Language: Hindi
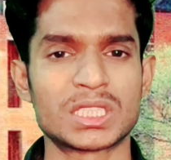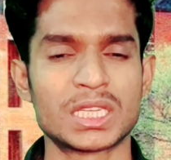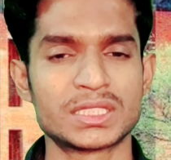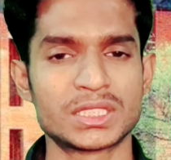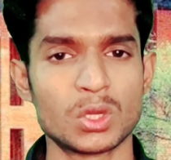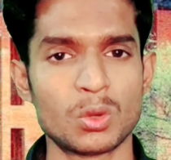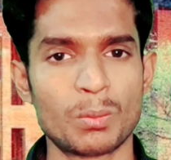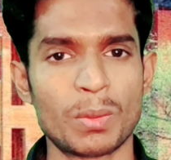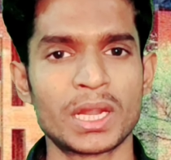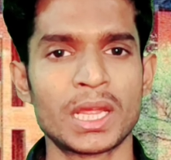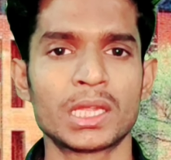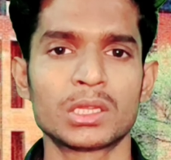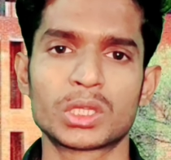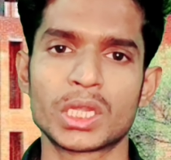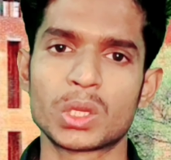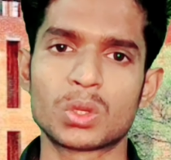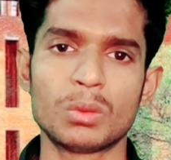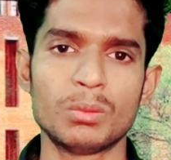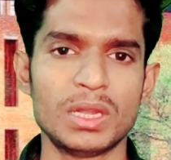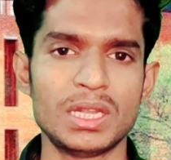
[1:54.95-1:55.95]
परसेंट से ऊपर है
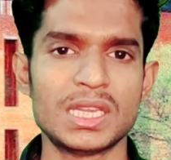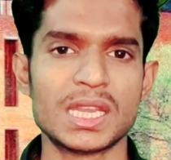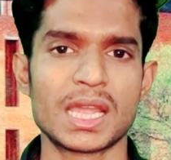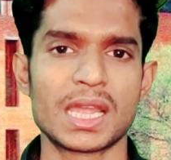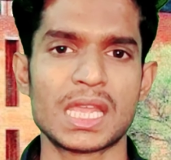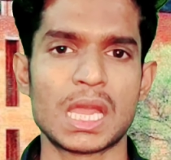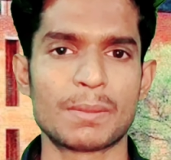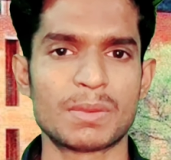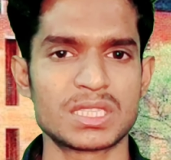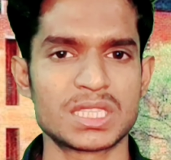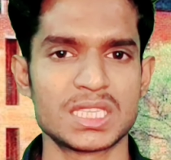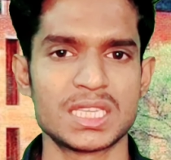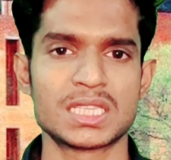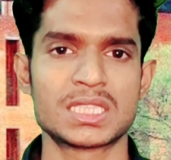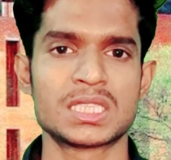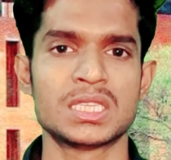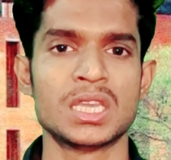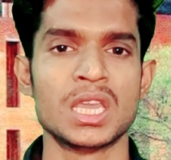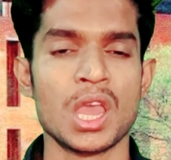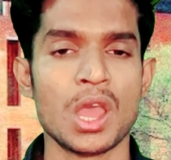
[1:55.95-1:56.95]
तेरे को मिल जाएगा यहाँ पे
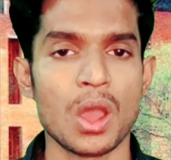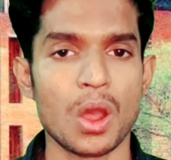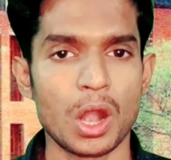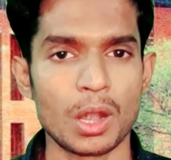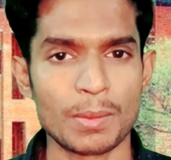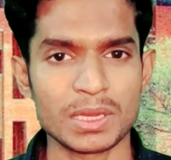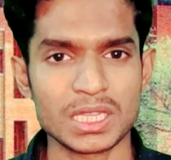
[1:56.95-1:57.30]
सीएससी e.